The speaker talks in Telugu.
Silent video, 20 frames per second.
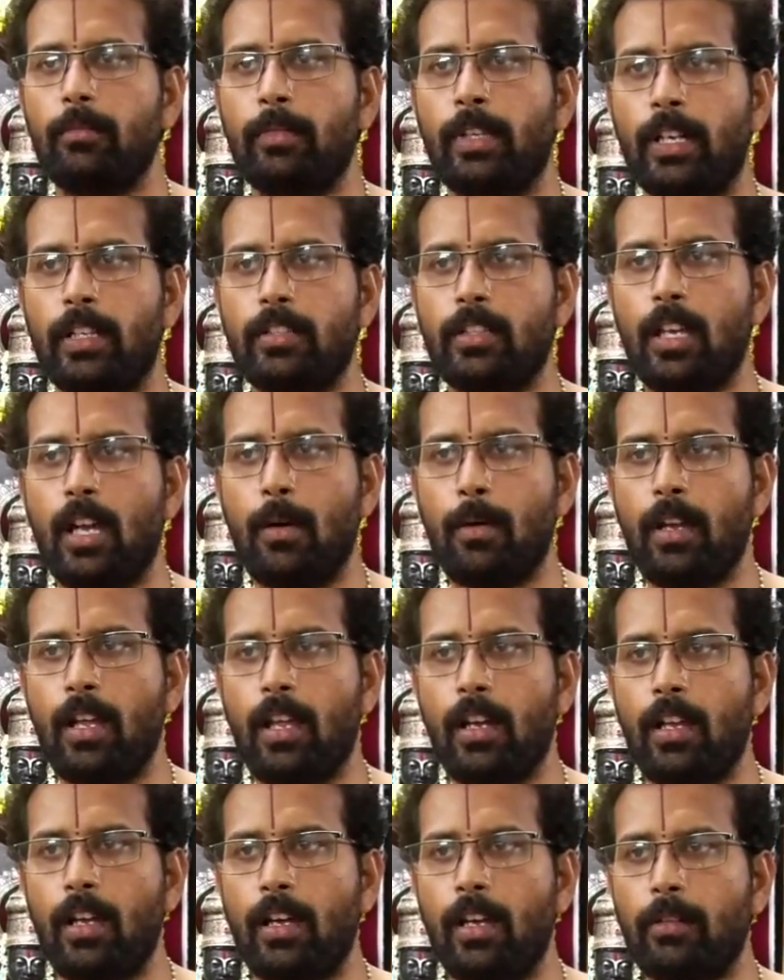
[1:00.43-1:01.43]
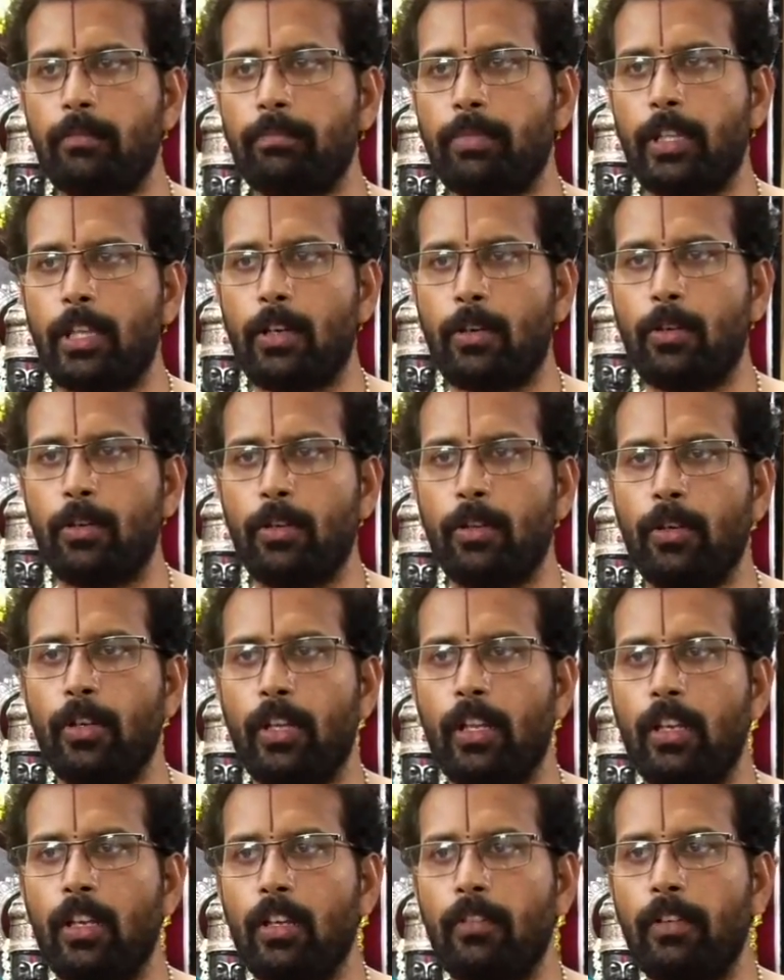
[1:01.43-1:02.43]
మన నగర్ పదకొండవ
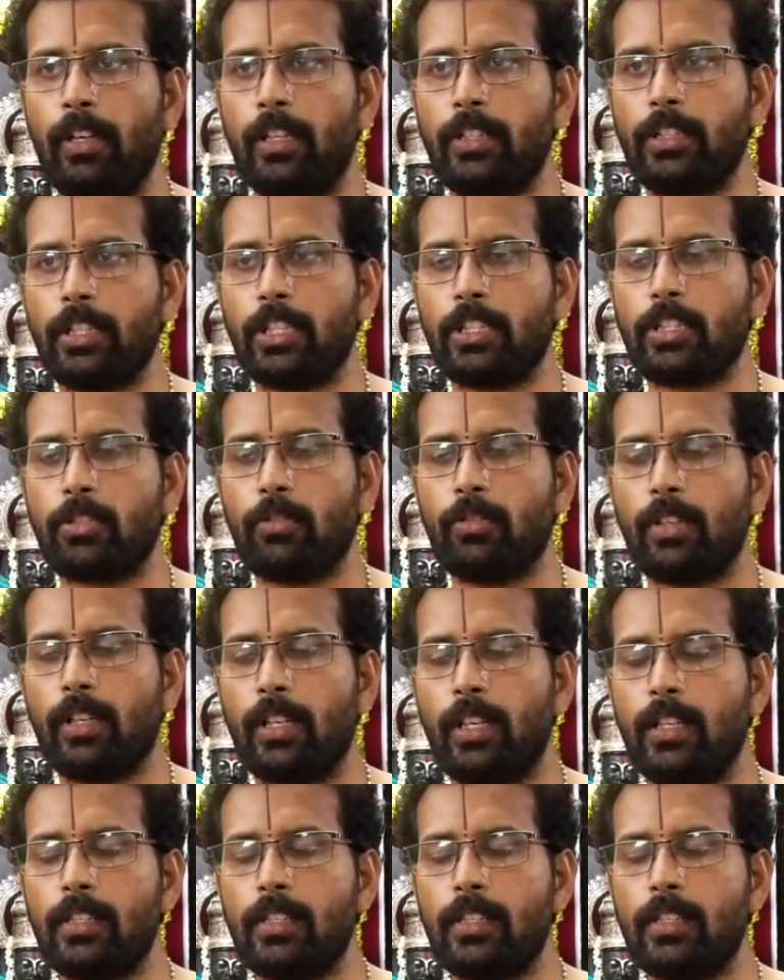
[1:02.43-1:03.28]
లైన్లో వేయించేసి ఉన్న